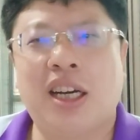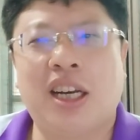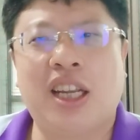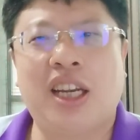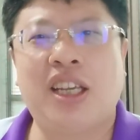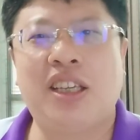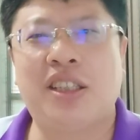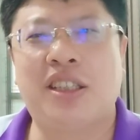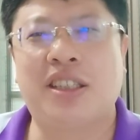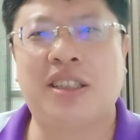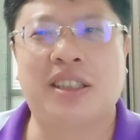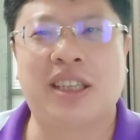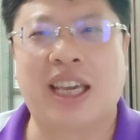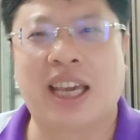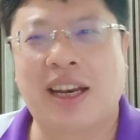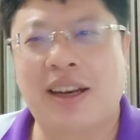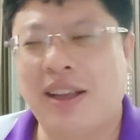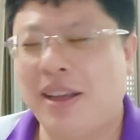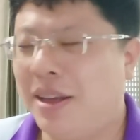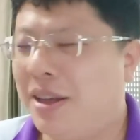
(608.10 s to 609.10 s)
二零零四
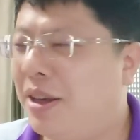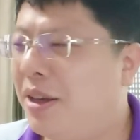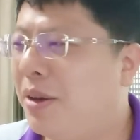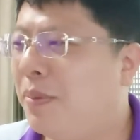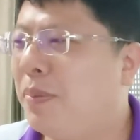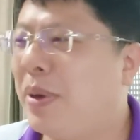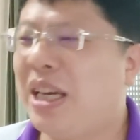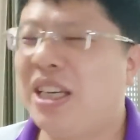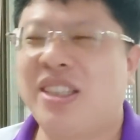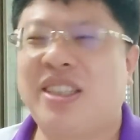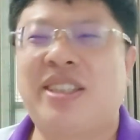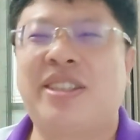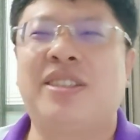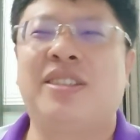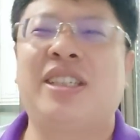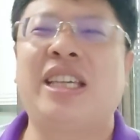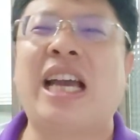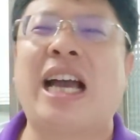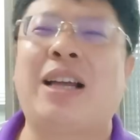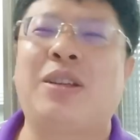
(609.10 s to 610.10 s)
年背
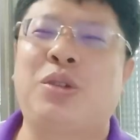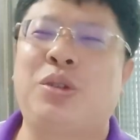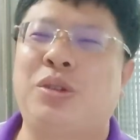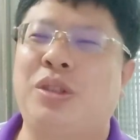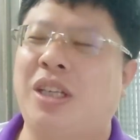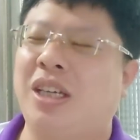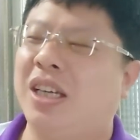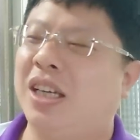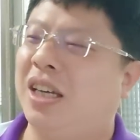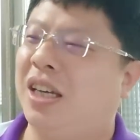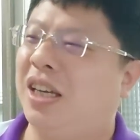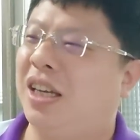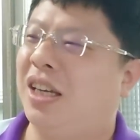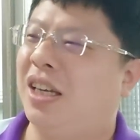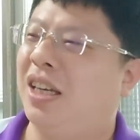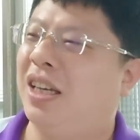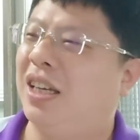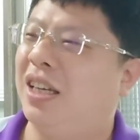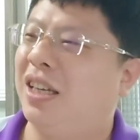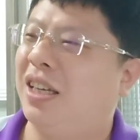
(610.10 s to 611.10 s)
刺下去了啊，
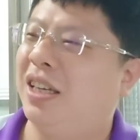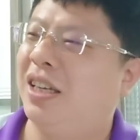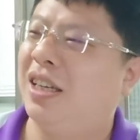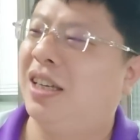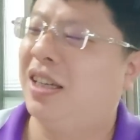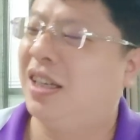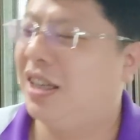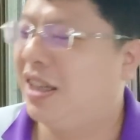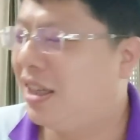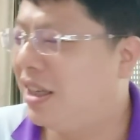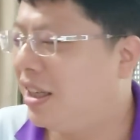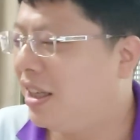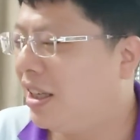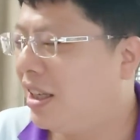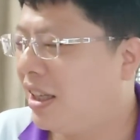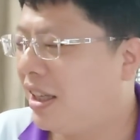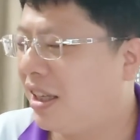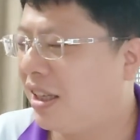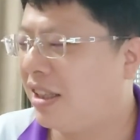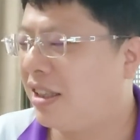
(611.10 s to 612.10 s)

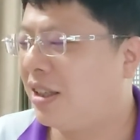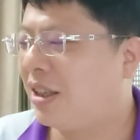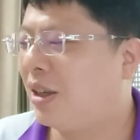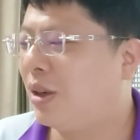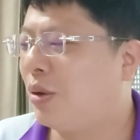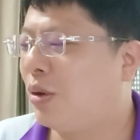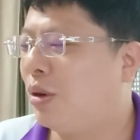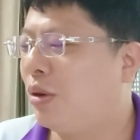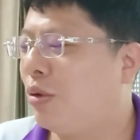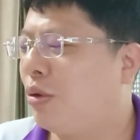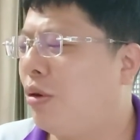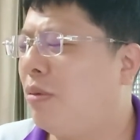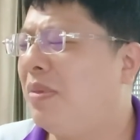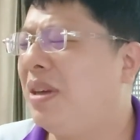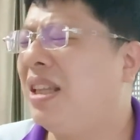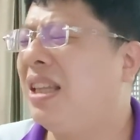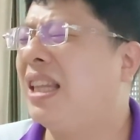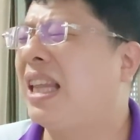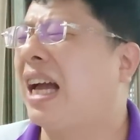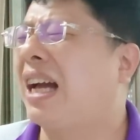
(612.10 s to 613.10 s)
啊，这个国国
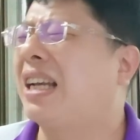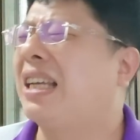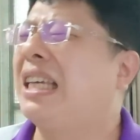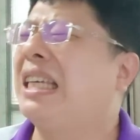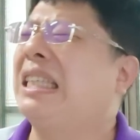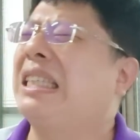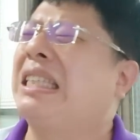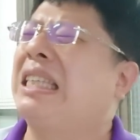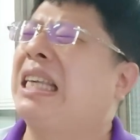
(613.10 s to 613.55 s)
民党你